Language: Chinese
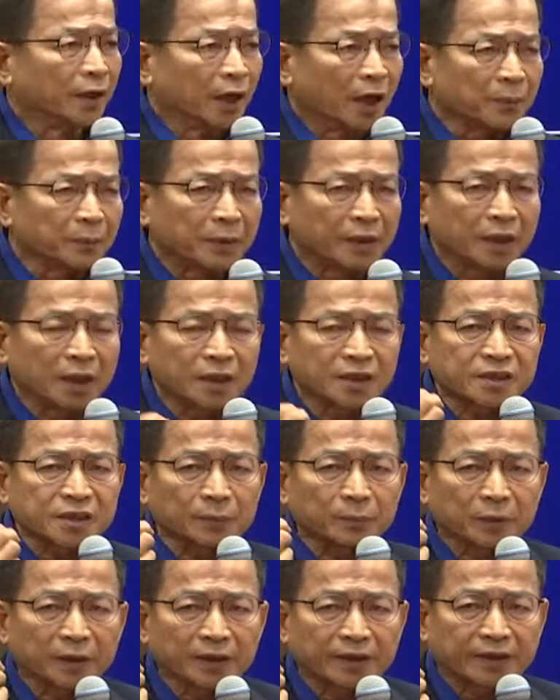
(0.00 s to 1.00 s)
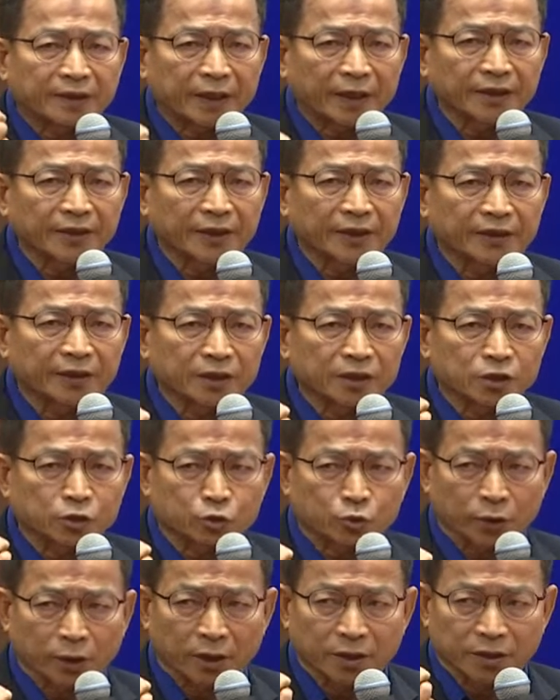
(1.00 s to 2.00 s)
人民能这么一点点的
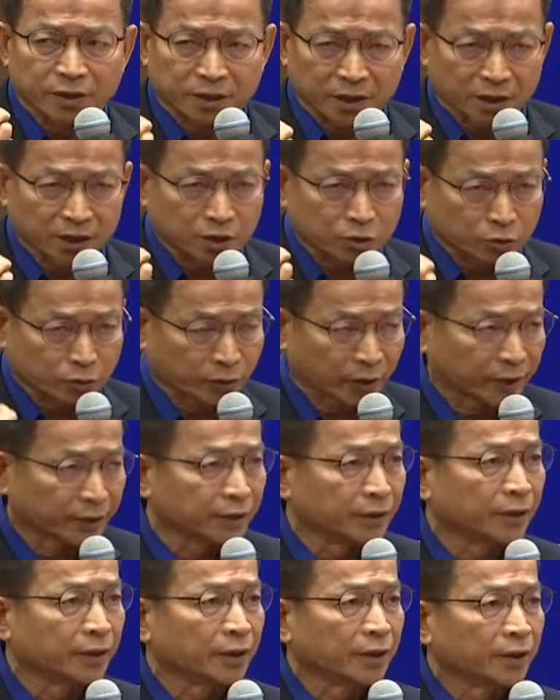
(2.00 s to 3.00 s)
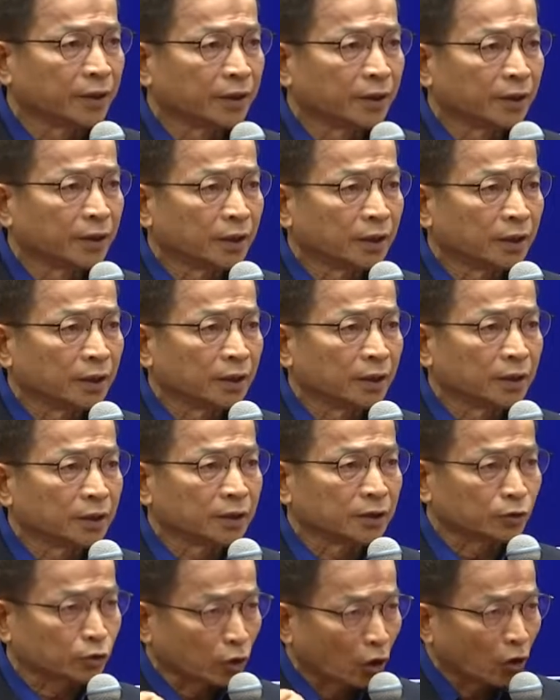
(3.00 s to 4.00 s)
选择权？
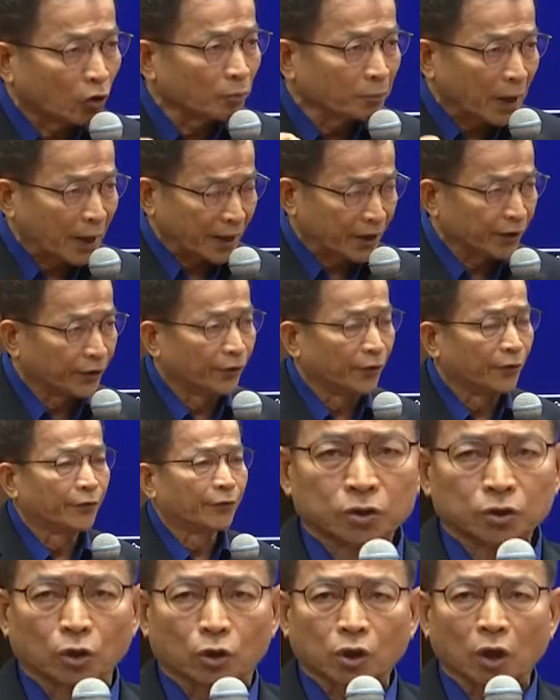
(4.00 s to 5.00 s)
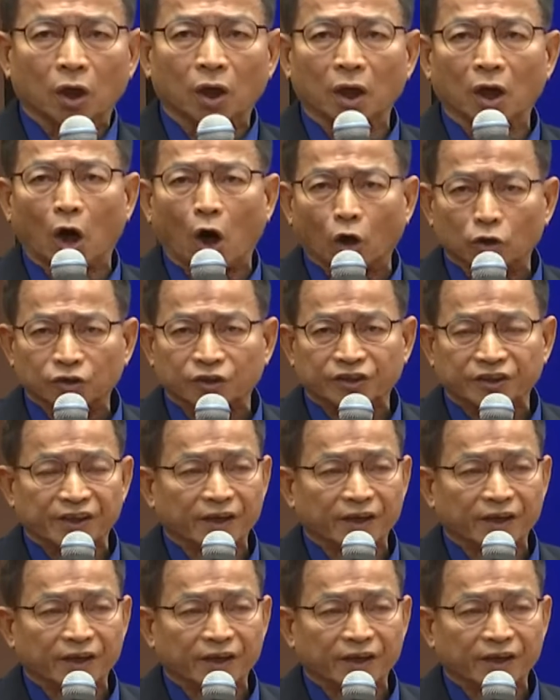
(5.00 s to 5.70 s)
没有，有够恶